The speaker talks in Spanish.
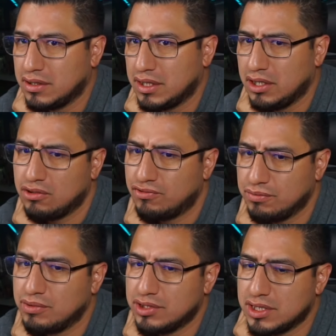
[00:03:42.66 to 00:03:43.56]
Y yo fui
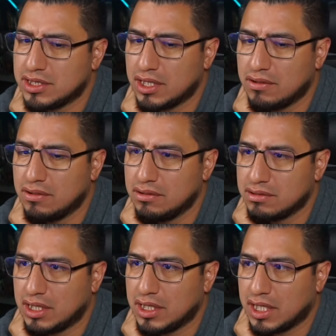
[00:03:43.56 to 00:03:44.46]
muy sincero,
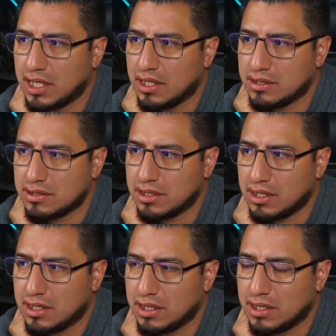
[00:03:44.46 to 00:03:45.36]
sí le dije,
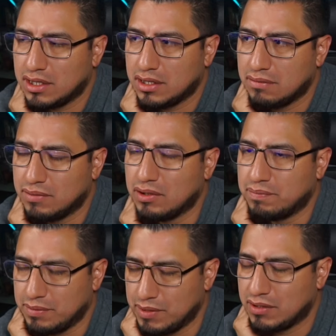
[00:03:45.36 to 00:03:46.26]
este, bueno,
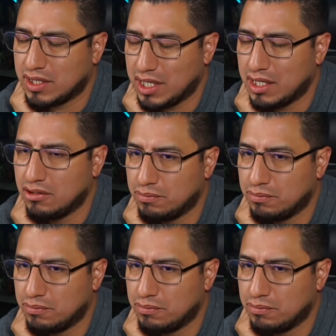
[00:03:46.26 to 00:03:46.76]
primero que nada no